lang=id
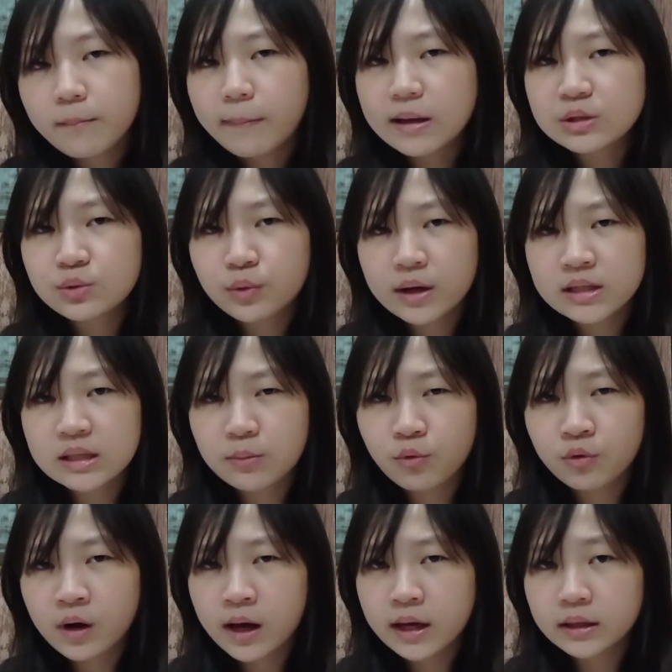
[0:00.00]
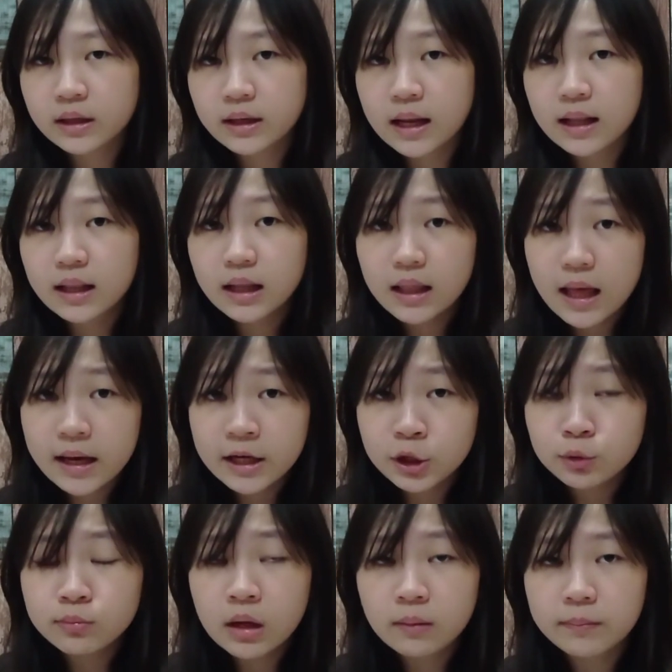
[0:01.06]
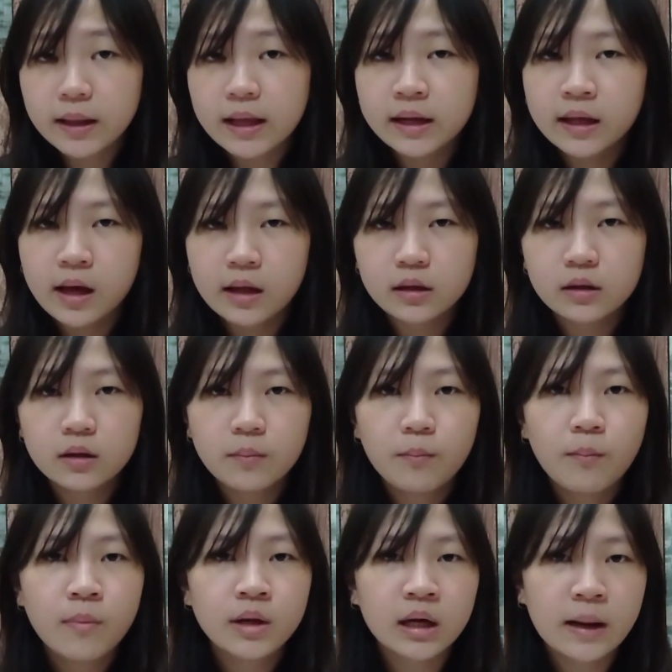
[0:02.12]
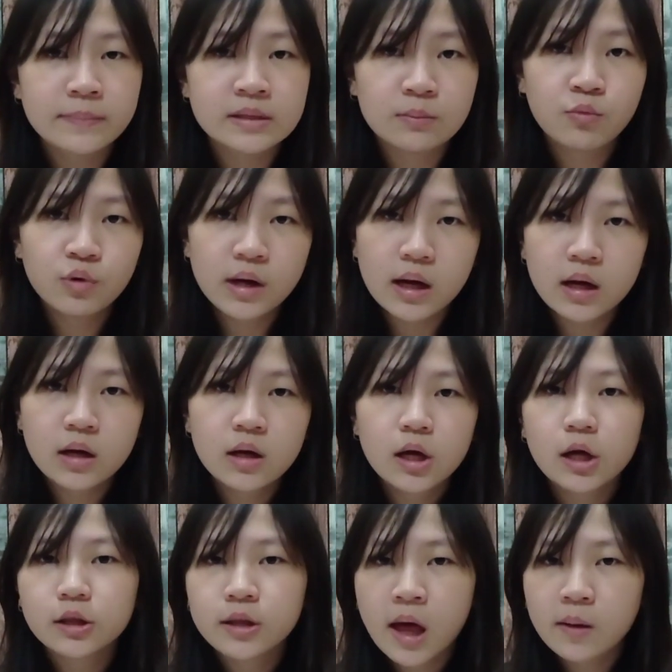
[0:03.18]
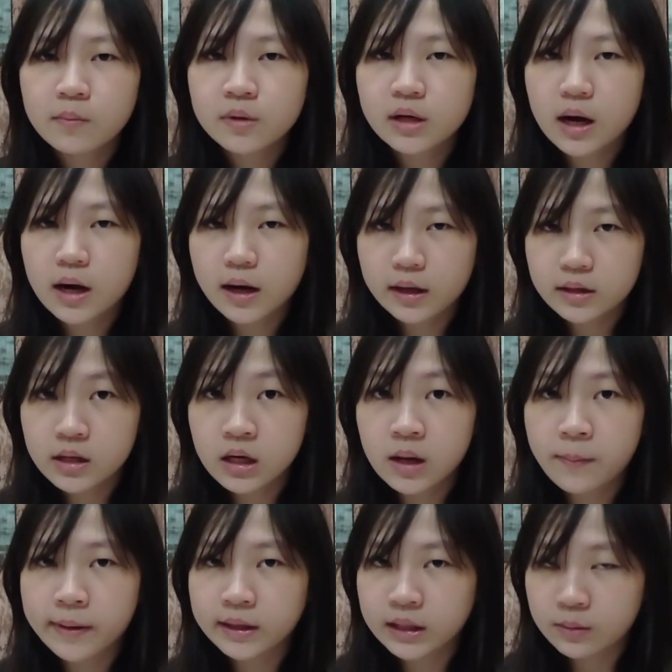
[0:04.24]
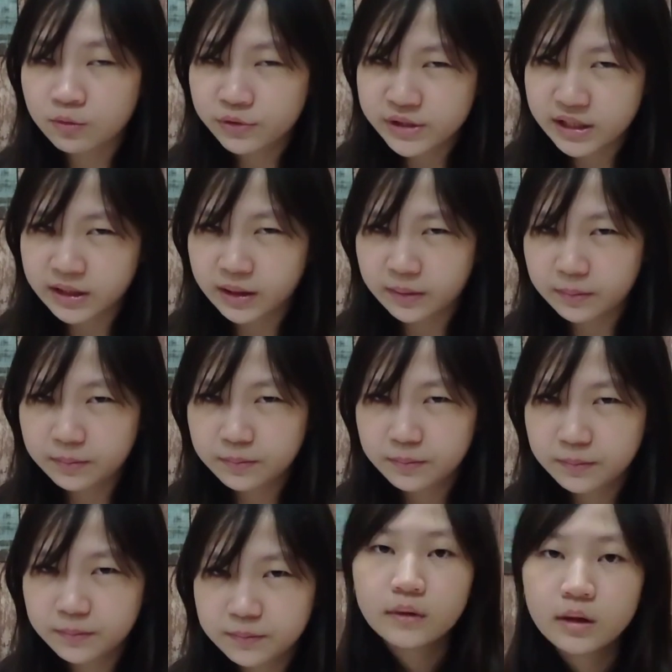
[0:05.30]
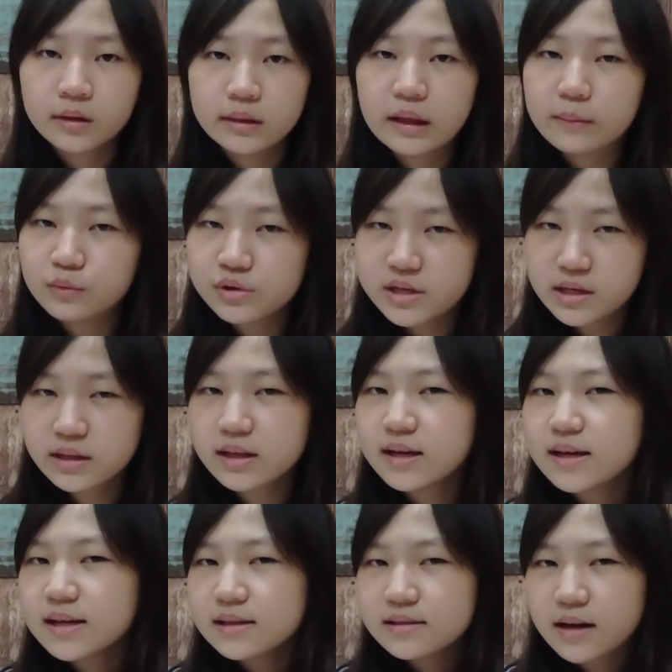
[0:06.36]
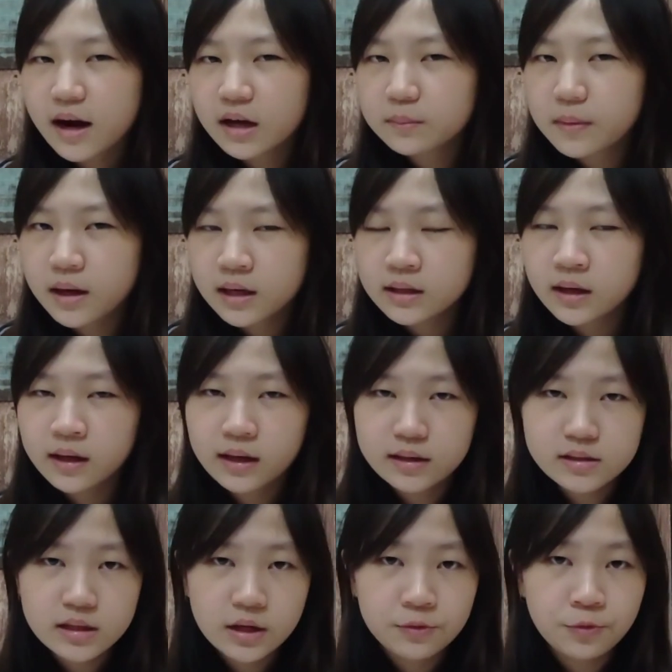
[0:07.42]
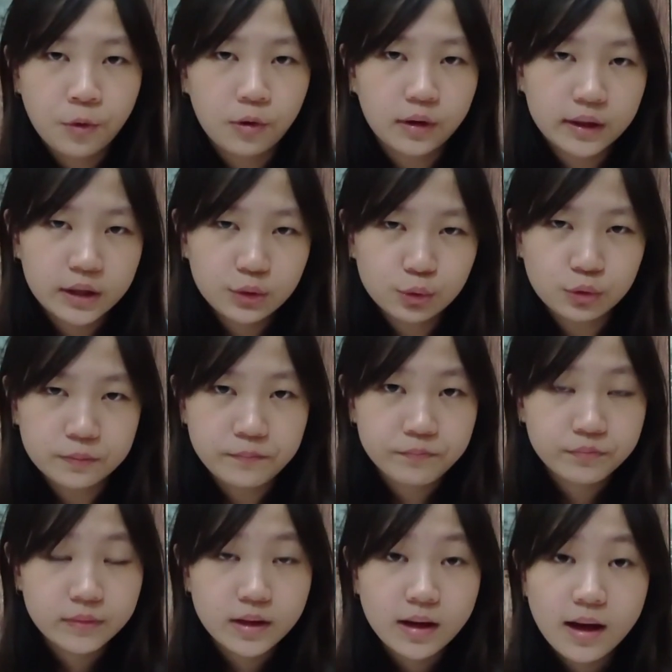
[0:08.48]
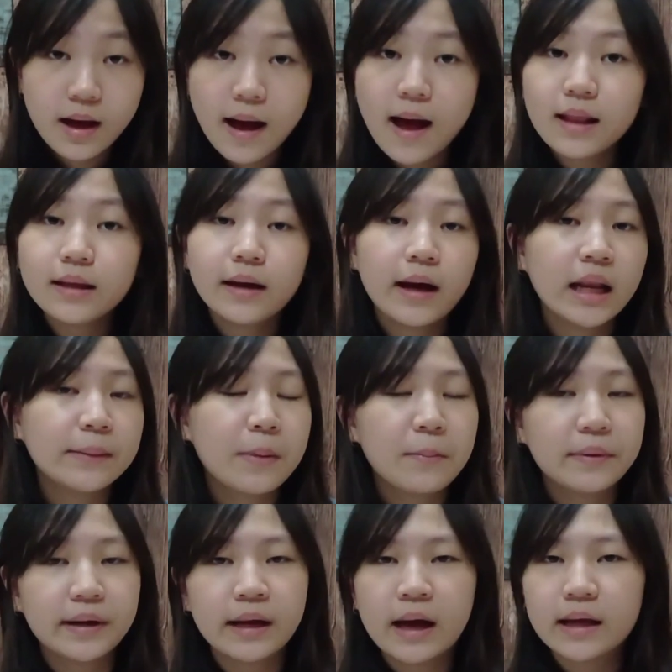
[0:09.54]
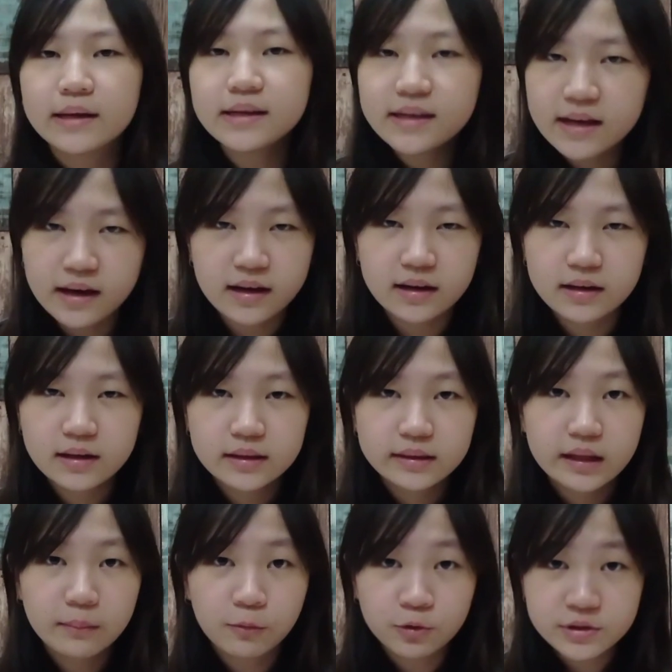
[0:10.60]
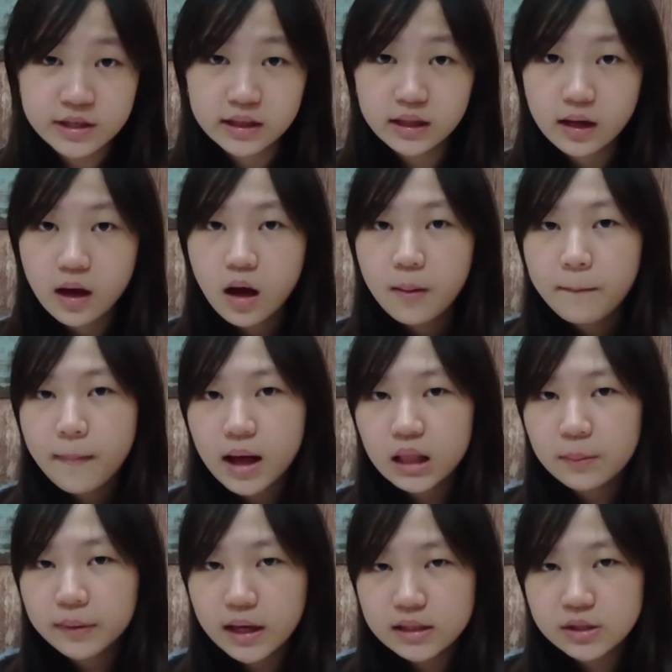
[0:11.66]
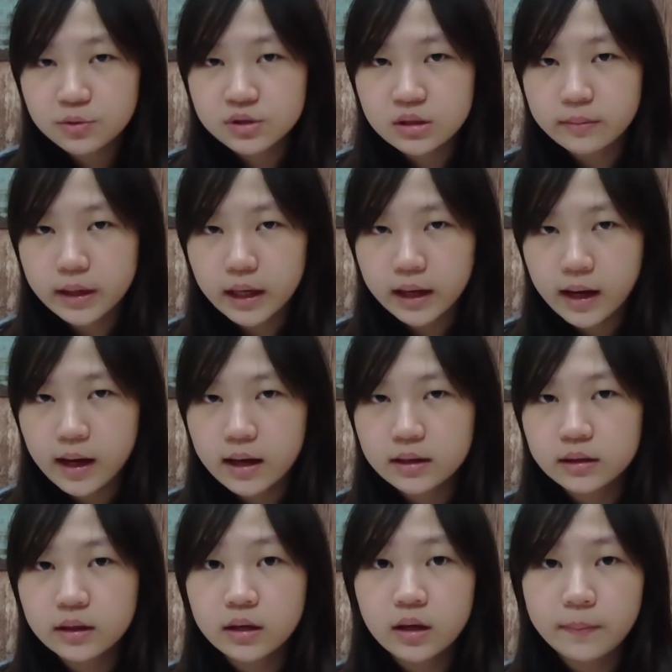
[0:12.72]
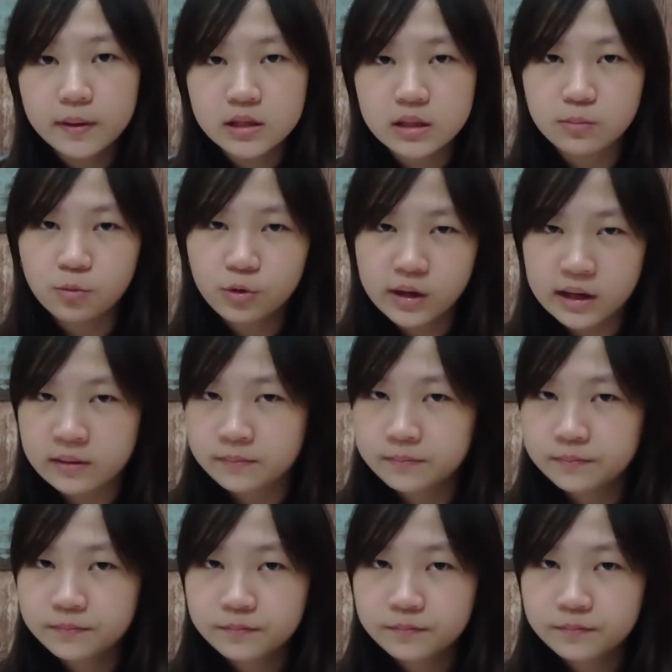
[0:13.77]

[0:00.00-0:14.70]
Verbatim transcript: pasukan Jamuka yang telah lelah hidup dalam pelarian menangkap Jamuka dan menyerahkannya kepada Temujin. Temujin sangat marah dengan aksi kedua orang itu Alih-alih memberi hadiah, Temujin malah mengeksekusi mereka di depan jam buka.